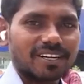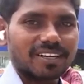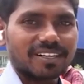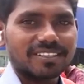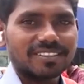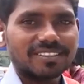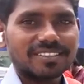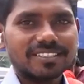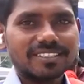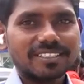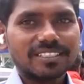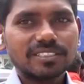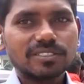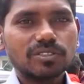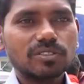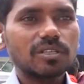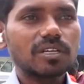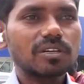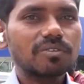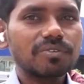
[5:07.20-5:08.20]
దగ్గర
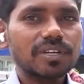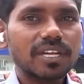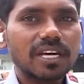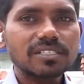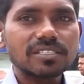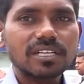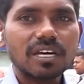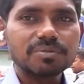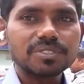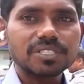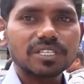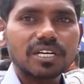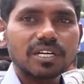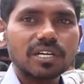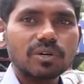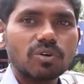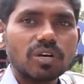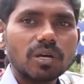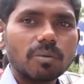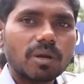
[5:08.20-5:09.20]
సో దానికి ఫినాన్స్ ఆప్షన్
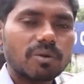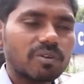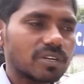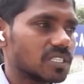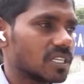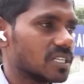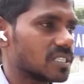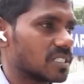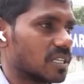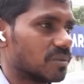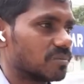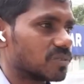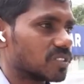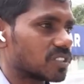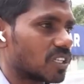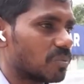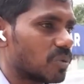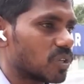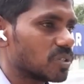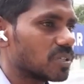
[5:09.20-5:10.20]
అన్ని కూడా మనమే చేయిస్తాం
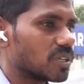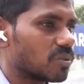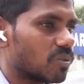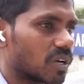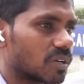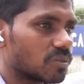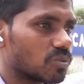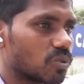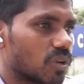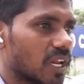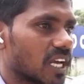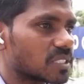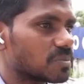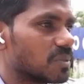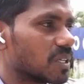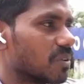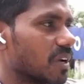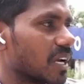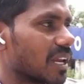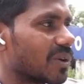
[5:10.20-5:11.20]
సపోజ్ నీకు వన్ టూ ల్యాక్స్
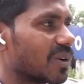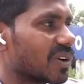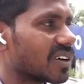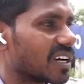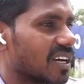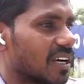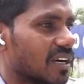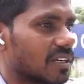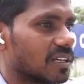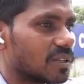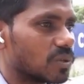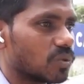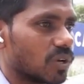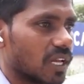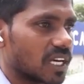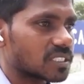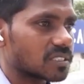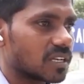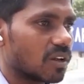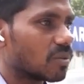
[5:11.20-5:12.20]
పెట్టి వెహికల్ కొంటున్నాను నేను టూ
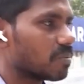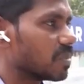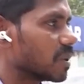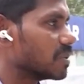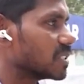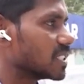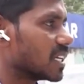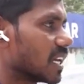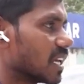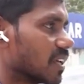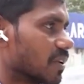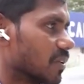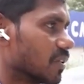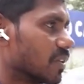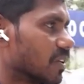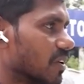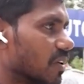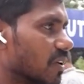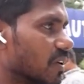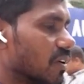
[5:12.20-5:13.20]
ల్యాక్స్ డౌన్ పేమెంట్ చేయలేను
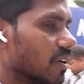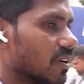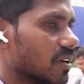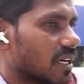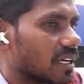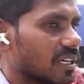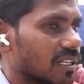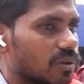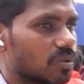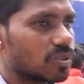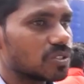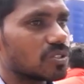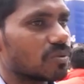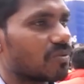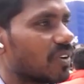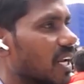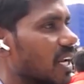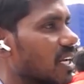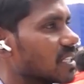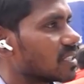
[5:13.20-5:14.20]
hmm. నాకేదో కొంచెం
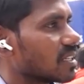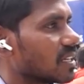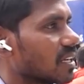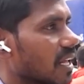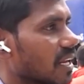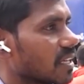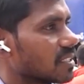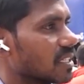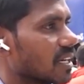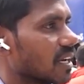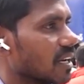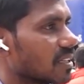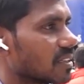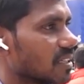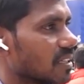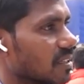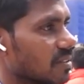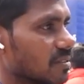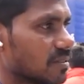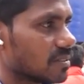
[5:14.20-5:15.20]
ఫైనాన్స్ అయినా అరేంజ్
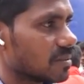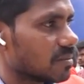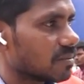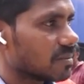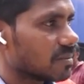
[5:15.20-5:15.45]
చేయగలిగితే నేను